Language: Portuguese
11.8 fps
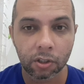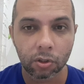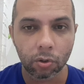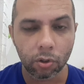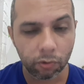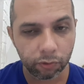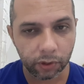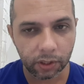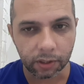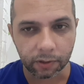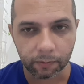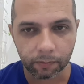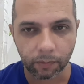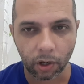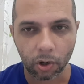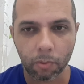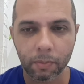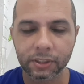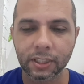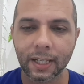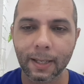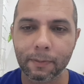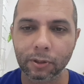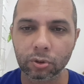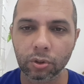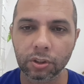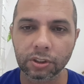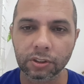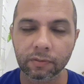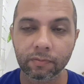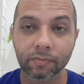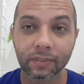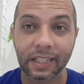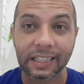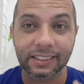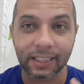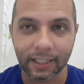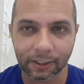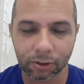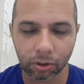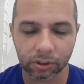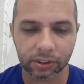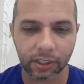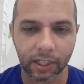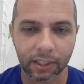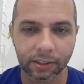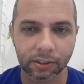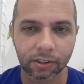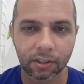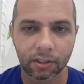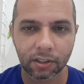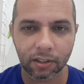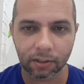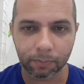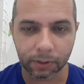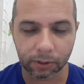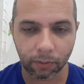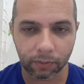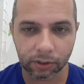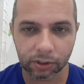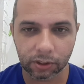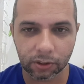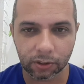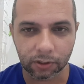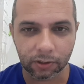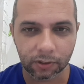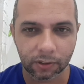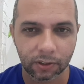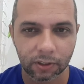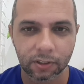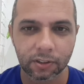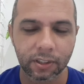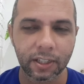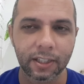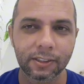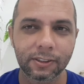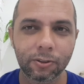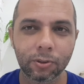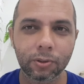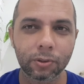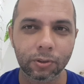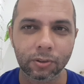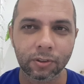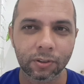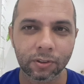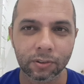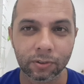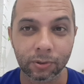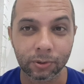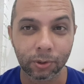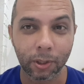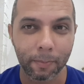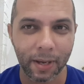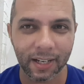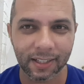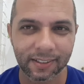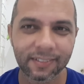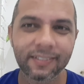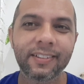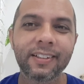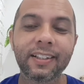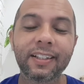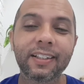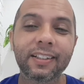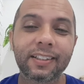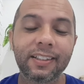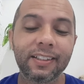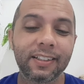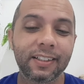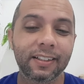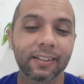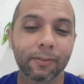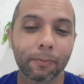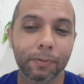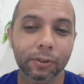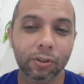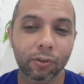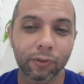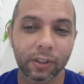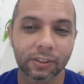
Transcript: Eu vi algumas reclamações nas redes sociais, principalmente no, na rede do, do Zuckerberg, que o pessoal fala o